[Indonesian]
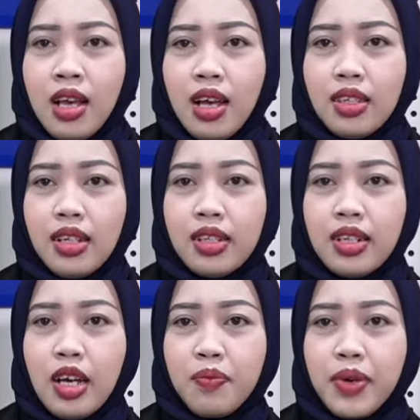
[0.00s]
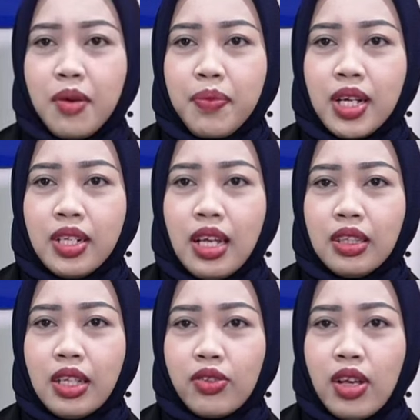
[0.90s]
Hasil sidang
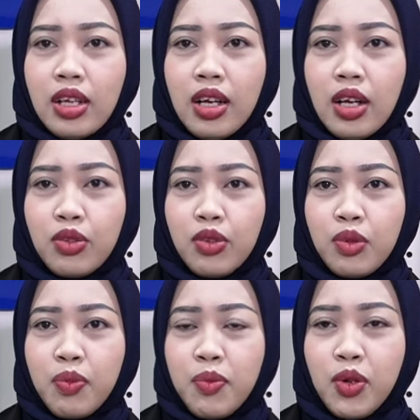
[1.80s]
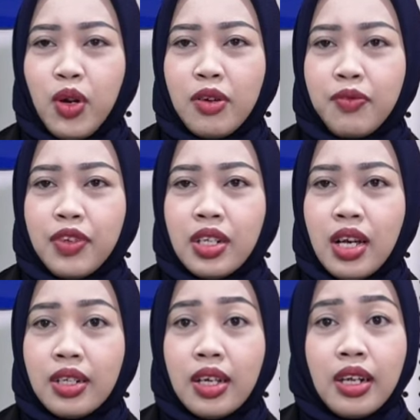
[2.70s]
pra-peradilan tersangka kasus pembunuhan
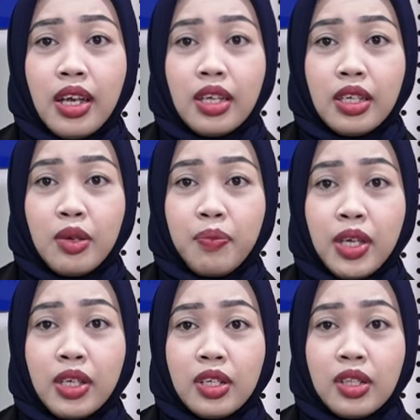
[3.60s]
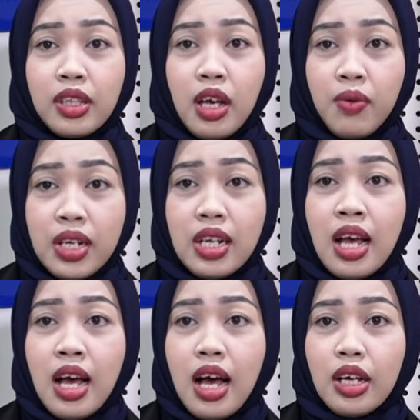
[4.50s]
Vina dan Eki Peggy Setiawan
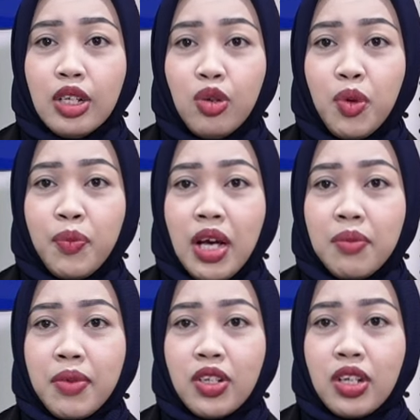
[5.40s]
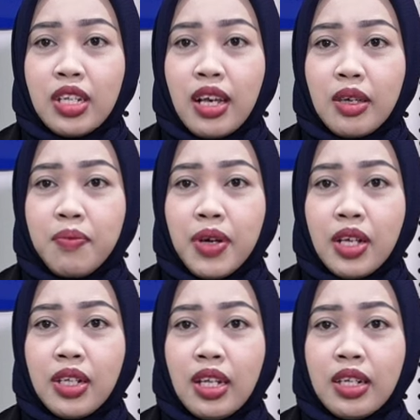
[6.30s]
akan diumumkan Majelis Hakim
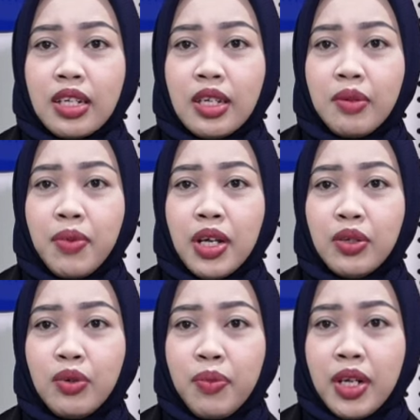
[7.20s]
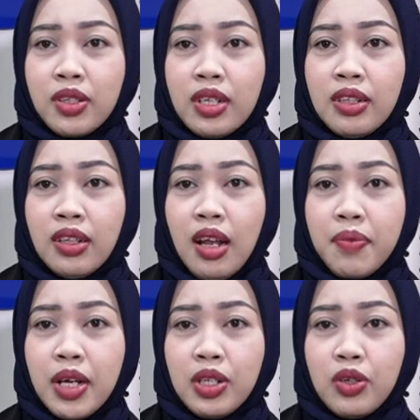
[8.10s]
Pengadilan Negeri Bandung pada Senin
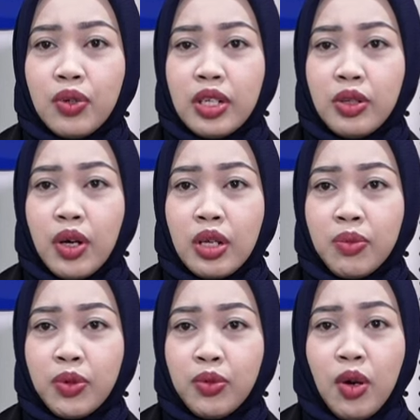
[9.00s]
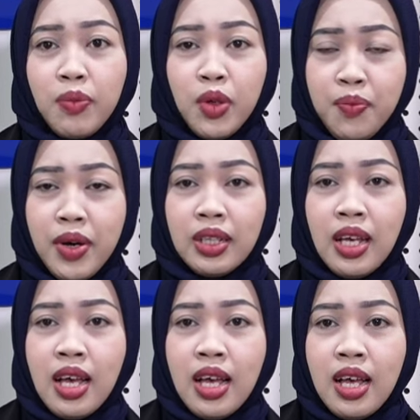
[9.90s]
8 Juli
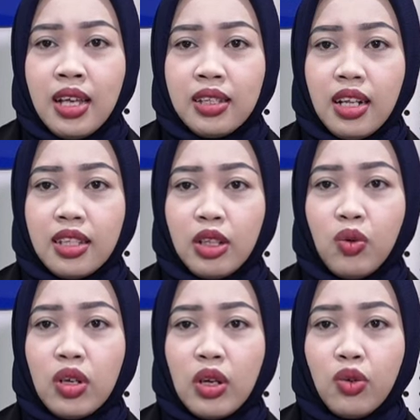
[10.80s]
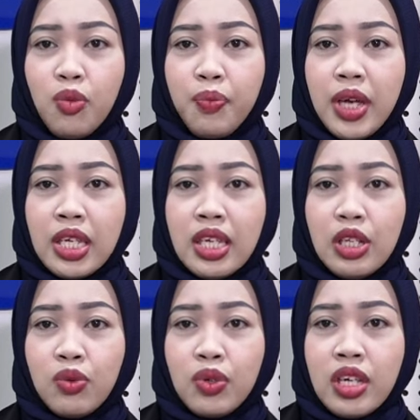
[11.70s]
2024. Salah satu kuasa hukum Peggy
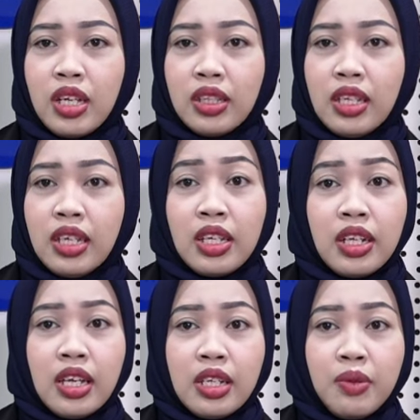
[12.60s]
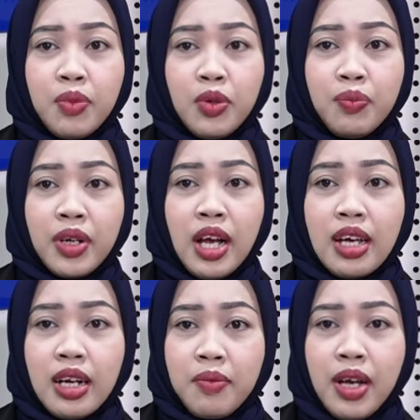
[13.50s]
Sugianti Iriani pun
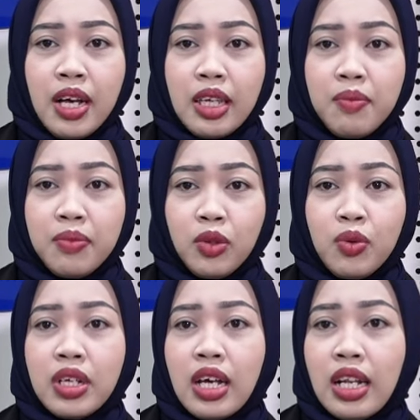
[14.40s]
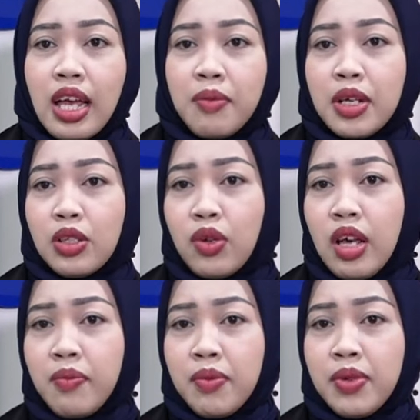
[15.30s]
berharap Hakim Tunggal Eman
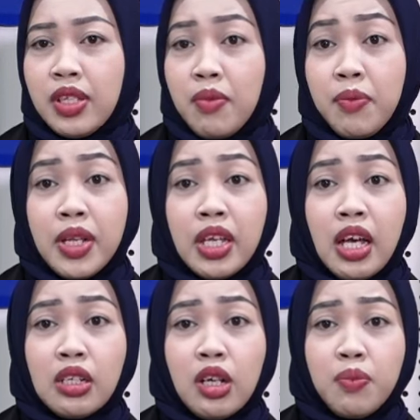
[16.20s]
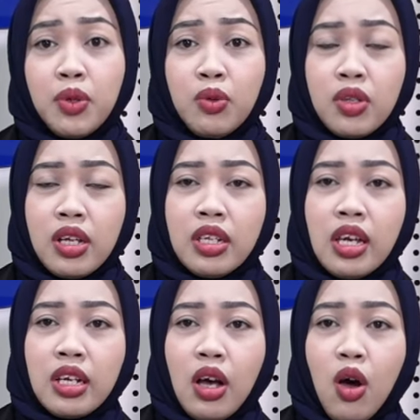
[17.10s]
Sulaiman bisa memberikan keputusan
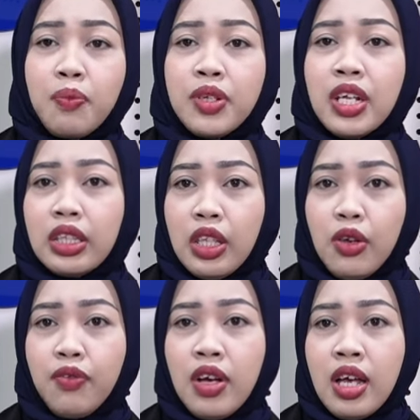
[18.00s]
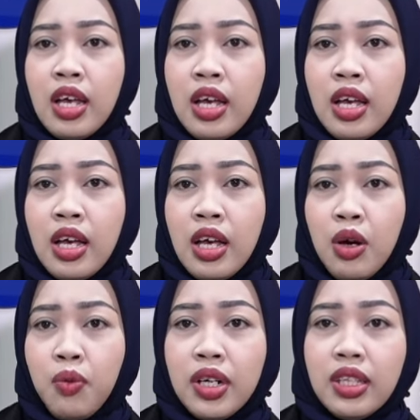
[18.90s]
yang objektif.
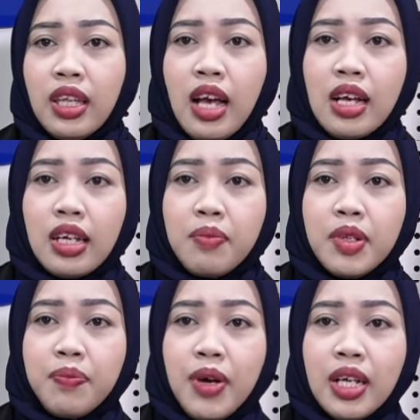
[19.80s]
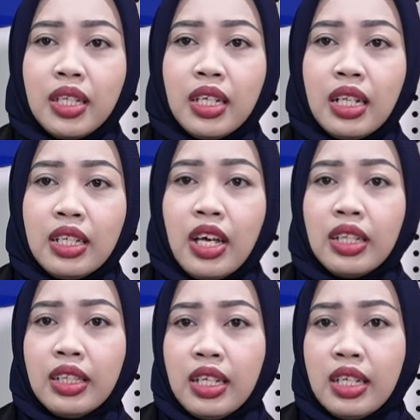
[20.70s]
Wanita yang akrab dipanggil
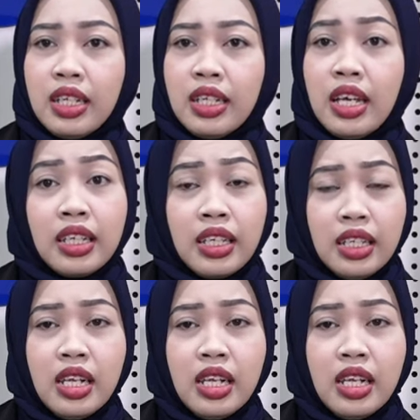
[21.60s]
Yanti ini yakin